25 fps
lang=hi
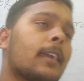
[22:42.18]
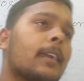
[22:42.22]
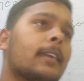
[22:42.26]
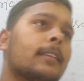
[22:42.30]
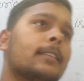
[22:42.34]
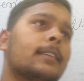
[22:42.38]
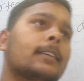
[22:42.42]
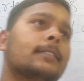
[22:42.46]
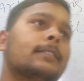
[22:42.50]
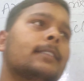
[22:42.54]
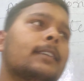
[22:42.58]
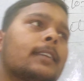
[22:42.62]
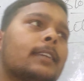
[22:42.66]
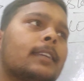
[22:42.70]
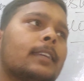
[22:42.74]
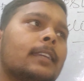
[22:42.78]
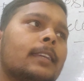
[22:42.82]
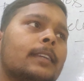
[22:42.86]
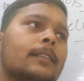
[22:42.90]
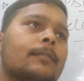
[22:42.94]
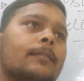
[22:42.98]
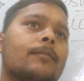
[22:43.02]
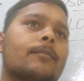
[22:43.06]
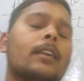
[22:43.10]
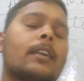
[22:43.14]
कि जैसे कि
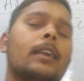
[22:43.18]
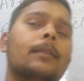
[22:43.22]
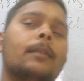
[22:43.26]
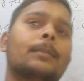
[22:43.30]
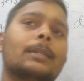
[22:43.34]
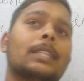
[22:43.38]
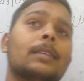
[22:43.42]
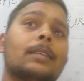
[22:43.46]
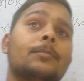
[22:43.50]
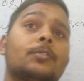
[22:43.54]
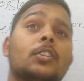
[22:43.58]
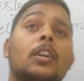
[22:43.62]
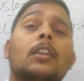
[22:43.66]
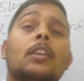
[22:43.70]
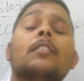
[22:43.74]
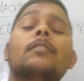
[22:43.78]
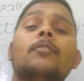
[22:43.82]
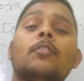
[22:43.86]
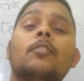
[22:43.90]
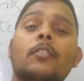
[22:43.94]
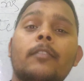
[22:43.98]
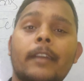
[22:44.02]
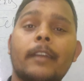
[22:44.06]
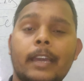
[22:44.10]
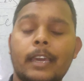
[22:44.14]
मतलब जंक
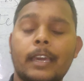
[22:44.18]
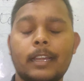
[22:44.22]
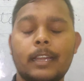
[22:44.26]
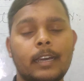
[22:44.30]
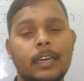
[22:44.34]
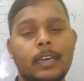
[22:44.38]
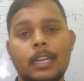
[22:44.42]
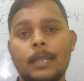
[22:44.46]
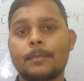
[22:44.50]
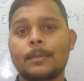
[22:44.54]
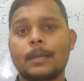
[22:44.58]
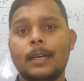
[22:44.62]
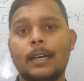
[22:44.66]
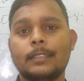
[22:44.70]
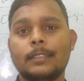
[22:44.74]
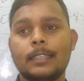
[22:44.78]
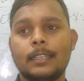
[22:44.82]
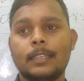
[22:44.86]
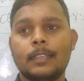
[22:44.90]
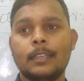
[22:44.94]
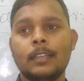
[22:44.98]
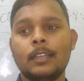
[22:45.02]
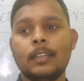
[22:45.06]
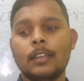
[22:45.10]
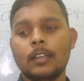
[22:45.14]
फूड वगैरह अगर आप खाते
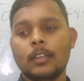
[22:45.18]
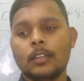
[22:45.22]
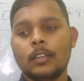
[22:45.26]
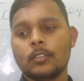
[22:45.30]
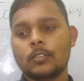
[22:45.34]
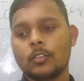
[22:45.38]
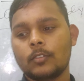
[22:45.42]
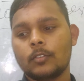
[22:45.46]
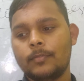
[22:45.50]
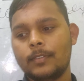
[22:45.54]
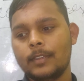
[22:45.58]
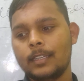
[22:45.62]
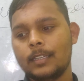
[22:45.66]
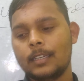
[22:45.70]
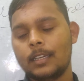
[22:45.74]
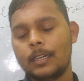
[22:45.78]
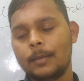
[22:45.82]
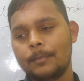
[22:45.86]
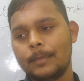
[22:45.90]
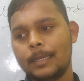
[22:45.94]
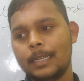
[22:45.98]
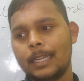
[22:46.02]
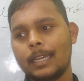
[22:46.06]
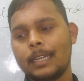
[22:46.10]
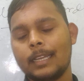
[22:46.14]
हैं तो फिर
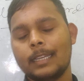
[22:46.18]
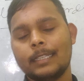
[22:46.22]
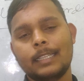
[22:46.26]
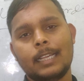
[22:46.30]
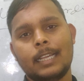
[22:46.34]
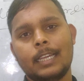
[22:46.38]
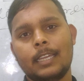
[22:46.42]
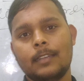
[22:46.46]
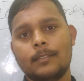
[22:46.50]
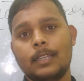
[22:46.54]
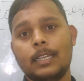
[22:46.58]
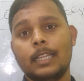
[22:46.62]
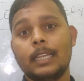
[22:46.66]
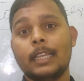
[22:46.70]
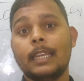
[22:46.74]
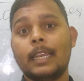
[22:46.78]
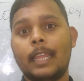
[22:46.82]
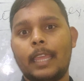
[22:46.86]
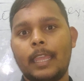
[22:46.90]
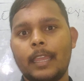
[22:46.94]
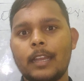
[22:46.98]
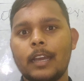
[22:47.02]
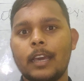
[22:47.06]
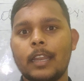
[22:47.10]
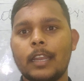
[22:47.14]
अब मना करते हैं घर वाले कि
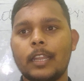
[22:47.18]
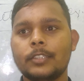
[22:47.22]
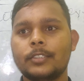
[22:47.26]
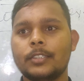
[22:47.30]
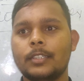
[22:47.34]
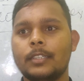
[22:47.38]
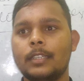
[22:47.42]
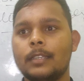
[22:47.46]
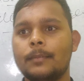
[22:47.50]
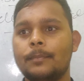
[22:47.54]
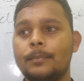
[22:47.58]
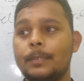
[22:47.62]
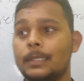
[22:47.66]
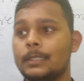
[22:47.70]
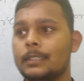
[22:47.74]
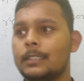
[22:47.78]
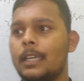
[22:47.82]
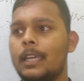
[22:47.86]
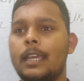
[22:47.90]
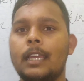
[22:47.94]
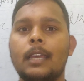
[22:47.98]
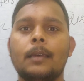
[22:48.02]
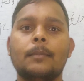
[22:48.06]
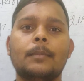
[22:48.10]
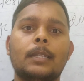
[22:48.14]
नहीं खाना चाहिए
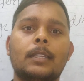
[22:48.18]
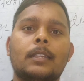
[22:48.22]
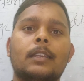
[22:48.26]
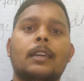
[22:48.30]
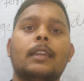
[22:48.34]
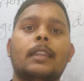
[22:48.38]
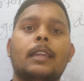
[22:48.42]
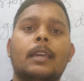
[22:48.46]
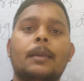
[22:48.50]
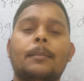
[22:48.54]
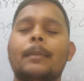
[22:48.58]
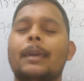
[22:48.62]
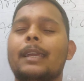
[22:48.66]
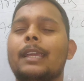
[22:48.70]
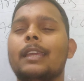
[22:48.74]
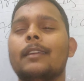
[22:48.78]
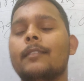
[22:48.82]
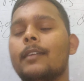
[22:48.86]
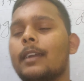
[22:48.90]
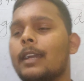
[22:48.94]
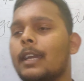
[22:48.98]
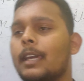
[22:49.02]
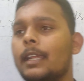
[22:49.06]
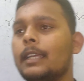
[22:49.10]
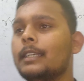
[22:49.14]
पिज़्ज़ा है बर्गर है मैगी
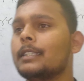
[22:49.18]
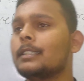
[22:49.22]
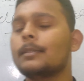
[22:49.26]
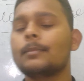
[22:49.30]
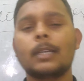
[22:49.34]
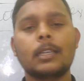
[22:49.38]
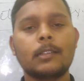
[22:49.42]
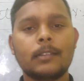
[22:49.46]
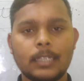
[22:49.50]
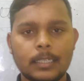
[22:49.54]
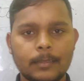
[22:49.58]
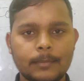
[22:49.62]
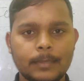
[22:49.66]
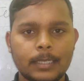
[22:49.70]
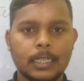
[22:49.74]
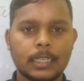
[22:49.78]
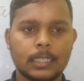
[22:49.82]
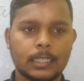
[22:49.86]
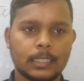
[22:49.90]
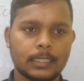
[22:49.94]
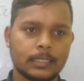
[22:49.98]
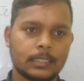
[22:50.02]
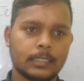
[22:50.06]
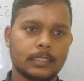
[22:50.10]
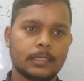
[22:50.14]
वगैरह ये सब घर वाले मना
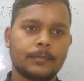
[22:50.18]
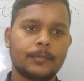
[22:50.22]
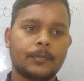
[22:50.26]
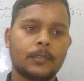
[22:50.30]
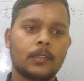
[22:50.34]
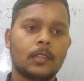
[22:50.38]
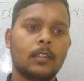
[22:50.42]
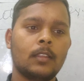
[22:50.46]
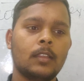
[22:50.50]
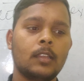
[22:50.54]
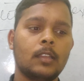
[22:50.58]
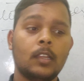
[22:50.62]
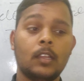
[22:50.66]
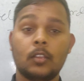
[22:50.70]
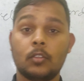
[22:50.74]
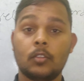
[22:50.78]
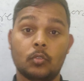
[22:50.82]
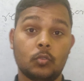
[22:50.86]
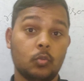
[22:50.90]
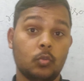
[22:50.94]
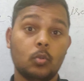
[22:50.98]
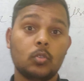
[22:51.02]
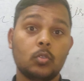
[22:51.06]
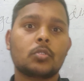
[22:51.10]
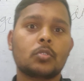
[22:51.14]
करते
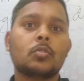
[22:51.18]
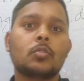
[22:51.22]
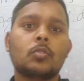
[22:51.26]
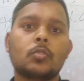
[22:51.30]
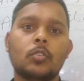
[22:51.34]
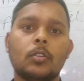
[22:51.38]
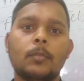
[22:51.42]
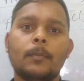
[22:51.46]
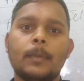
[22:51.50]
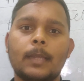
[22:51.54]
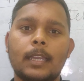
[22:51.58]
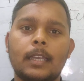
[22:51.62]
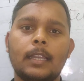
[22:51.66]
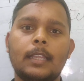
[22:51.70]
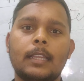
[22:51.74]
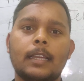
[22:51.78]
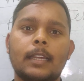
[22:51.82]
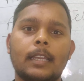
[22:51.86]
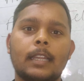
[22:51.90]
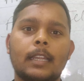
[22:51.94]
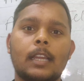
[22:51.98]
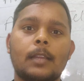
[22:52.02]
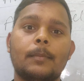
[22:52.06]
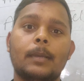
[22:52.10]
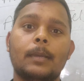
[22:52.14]
हैं दूध को तो कोई मना नहीं
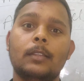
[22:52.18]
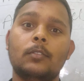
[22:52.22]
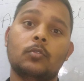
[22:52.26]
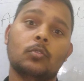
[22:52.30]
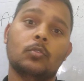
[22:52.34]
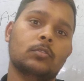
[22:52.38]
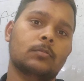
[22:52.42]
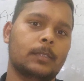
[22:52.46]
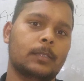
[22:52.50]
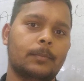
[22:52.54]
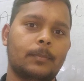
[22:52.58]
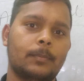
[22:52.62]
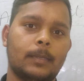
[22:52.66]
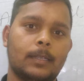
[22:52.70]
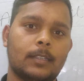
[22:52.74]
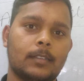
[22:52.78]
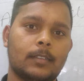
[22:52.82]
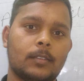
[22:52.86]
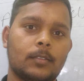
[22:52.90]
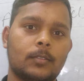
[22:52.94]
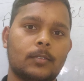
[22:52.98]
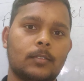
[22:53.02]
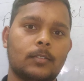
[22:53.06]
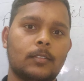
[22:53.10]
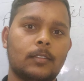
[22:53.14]
करेगा कि भाई दूध मत पिया
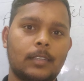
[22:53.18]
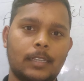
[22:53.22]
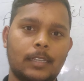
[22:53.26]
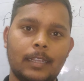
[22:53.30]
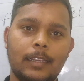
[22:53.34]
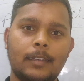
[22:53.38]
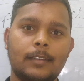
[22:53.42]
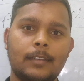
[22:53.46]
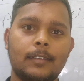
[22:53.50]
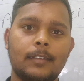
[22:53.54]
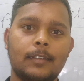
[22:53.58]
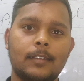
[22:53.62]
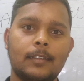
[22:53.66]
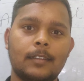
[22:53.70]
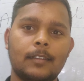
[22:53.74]
करो क्लियर